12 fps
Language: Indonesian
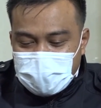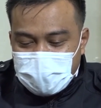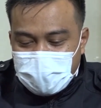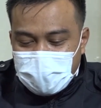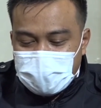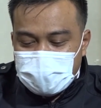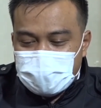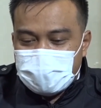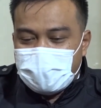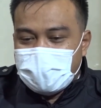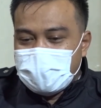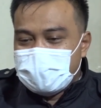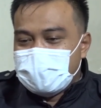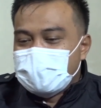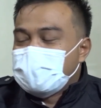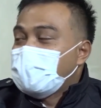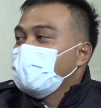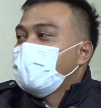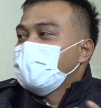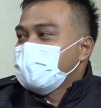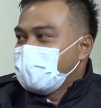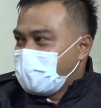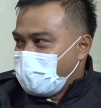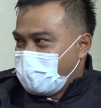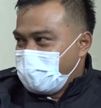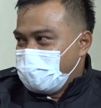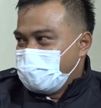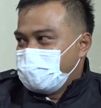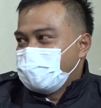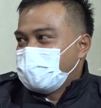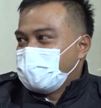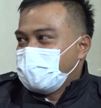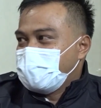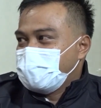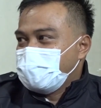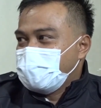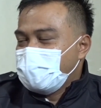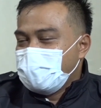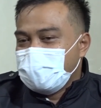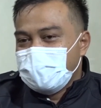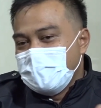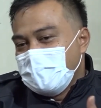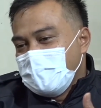ke TPS supaya tidak terlalu antri seperti itu jadi